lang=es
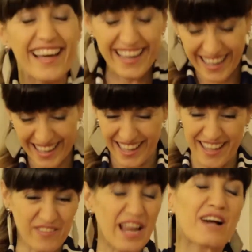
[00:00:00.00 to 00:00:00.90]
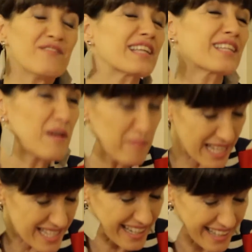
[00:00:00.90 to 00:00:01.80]
Eh, para cambiar de tema y
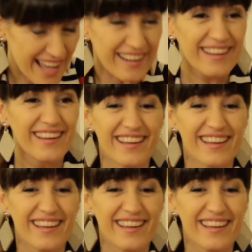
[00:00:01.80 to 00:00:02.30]
para cerrar,